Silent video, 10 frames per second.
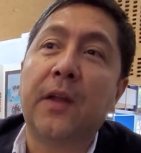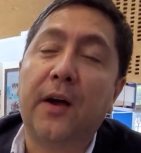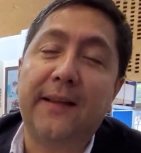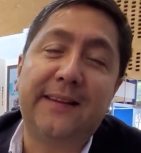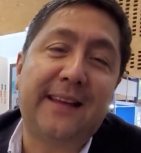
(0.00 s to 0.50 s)

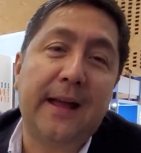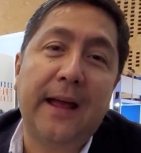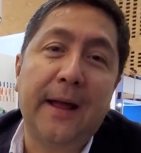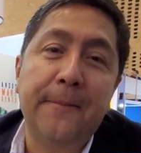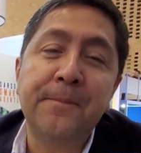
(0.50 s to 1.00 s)
Así
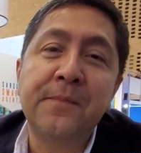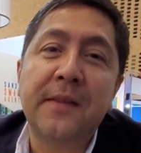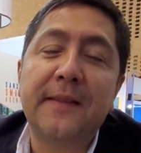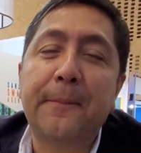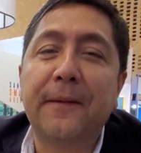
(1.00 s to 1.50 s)
que
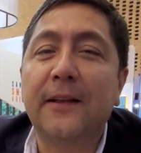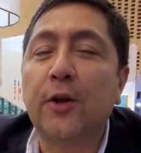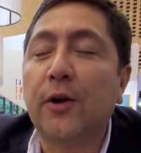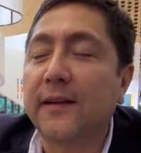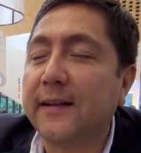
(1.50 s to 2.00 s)

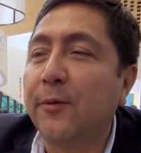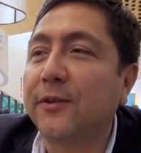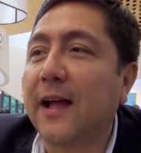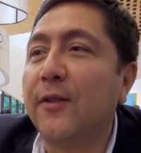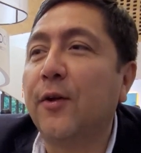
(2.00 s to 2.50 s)
dependiendo de lo que esté
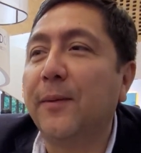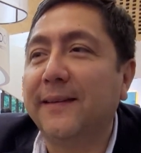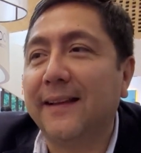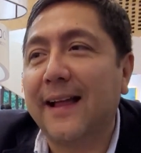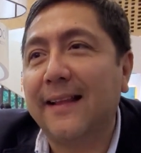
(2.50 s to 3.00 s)
buscando el
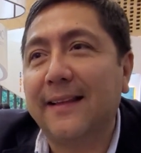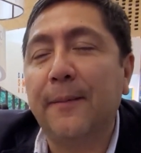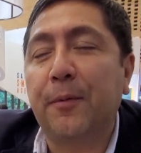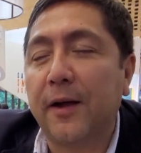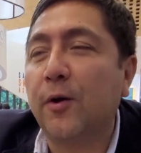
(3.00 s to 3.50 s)

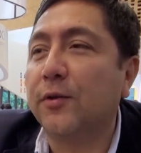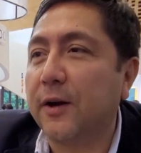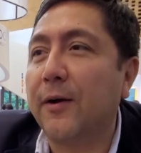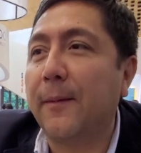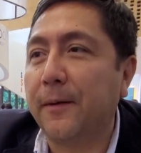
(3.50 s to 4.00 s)
visitante, puede
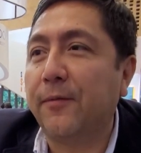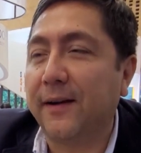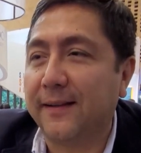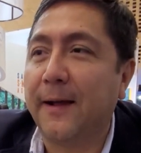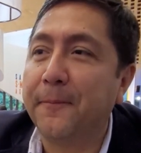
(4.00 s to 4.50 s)
encontrar una amplia
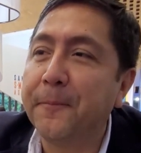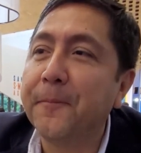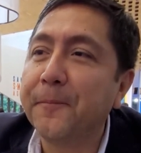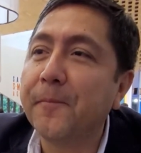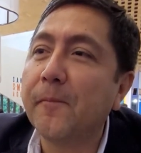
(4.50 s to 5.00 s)
oferta.
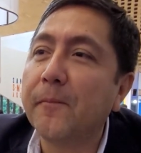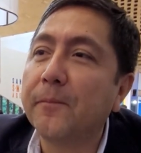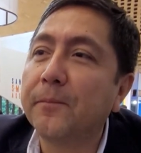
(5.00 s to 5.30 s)
Perfecto.